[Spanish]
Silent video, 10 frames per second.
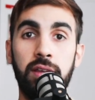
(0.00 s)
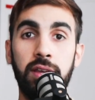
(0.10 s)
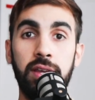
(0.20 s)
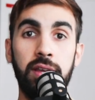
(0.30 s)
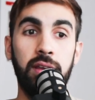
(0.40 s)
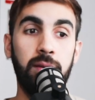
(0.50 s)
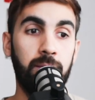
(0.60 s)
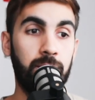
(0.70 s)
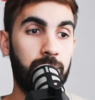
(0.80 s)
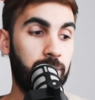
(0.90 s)
Y
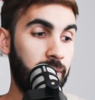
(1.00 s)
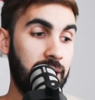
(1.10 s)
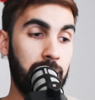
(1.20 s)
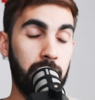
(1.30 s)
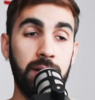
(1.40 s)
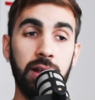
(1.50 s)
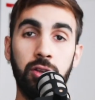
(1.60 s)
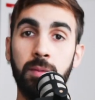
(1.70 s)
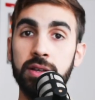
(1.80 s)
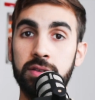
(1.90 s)
para las primeras
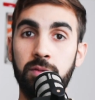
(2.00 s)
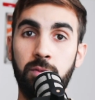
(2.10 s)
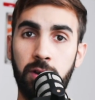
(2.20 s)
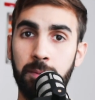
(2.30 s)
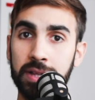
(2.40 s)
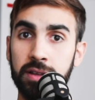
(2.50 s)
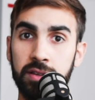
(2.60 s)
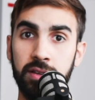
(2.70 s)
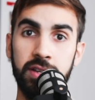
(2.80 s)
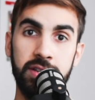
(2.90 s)
tomas fueron bastante
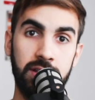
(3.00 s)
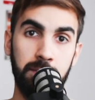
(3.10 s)
sencillas,